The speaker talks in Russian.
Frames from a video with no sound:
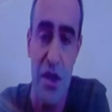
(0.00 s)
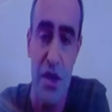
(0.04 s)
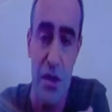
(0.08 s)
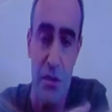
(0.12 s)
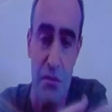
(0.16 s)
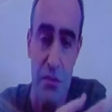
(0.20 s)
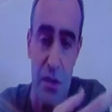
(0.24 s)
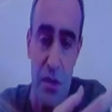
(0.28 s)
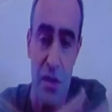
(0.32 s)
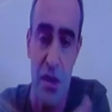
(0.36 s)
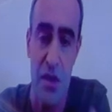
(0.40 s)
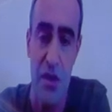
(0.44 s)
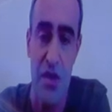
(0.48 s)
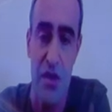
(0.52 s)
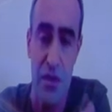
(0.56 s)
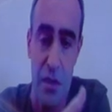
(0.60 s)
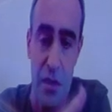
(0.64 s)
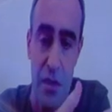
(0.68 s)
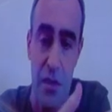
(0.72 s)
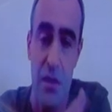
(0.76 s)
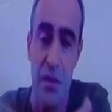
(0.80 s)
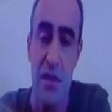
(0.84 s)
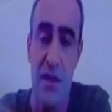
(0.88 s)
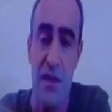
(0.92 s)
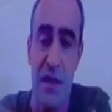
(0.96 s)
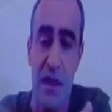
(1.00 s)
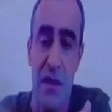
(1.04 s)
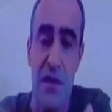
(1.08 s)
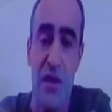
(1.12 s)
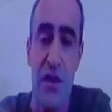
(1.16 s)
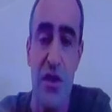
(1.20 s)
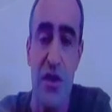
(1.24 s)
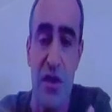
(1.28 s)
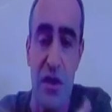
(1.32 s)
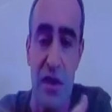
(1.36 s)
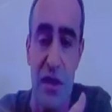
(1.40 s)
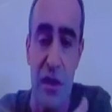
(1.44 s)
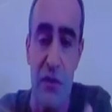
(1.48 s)
Мы должны исходить
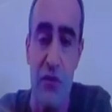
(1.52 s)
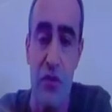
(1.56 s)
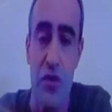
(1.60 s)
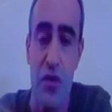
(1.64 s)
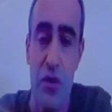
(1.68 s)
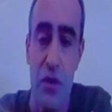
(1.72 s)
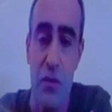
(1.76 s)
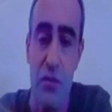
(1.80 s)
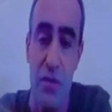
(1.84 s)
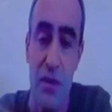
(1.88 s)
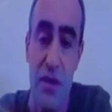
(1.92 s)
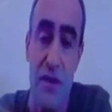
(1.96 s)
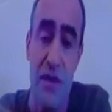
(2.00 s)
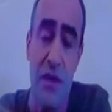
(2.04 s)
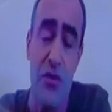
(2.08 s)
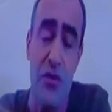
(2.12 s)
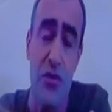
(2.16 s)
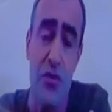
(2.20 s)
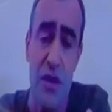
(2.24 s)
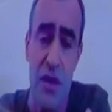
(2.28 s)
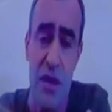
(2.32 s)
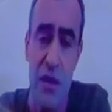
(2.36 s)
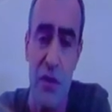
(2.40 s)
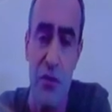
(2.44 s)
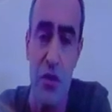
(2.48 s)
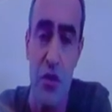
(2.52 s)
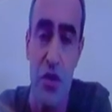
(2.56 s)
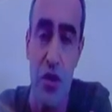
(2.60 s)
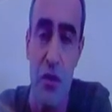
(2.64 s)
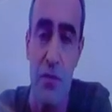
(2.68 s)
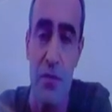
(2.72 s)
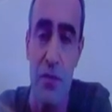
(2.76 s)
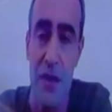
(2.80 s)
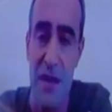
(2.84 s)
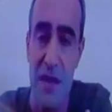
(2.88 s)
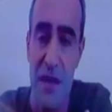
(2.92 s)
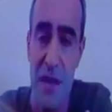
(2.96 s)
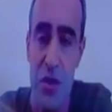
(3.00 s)
из того, что произошло. Из того, что
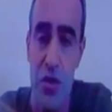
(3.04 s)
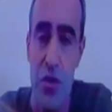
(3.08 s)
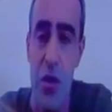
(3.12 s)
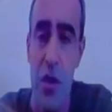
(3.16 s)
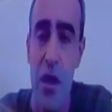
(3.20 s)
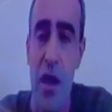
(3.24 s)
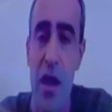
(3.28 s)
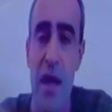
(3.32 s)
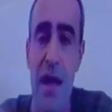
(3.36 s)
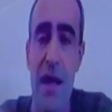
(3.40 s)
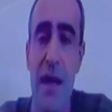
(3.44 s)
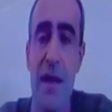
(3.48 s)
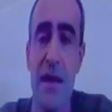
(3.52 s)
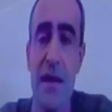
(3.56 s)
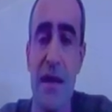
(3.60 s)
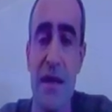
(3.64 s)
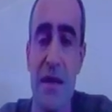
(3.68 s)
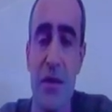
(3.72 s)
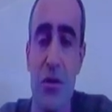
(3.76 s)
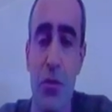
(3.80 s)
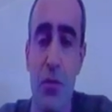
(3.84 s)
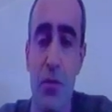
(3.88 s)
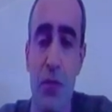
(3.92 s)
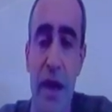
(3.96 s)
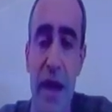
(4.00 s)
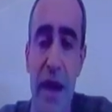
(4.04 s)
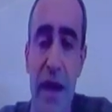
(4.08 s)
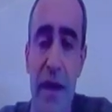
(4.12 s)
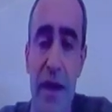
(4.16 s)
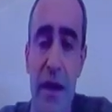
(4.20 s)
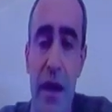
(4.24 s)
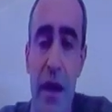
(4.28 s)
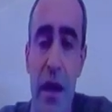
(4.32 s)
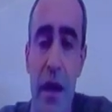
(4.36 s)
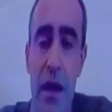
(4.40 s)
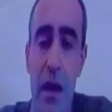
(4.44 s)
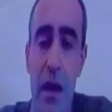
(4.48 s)
произошло, наступление